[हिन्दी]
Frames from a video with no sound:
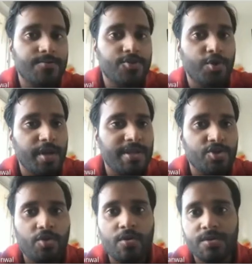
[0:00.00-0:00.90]
छोटे
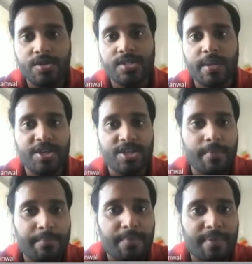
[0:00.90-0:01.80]
बच्चों को समीक्षा
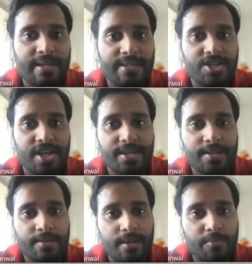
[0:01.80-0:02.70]
मैम भी पढ़ाती है शायद
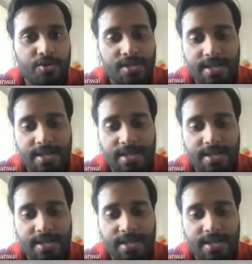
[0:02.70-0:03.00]
कंप्यूटर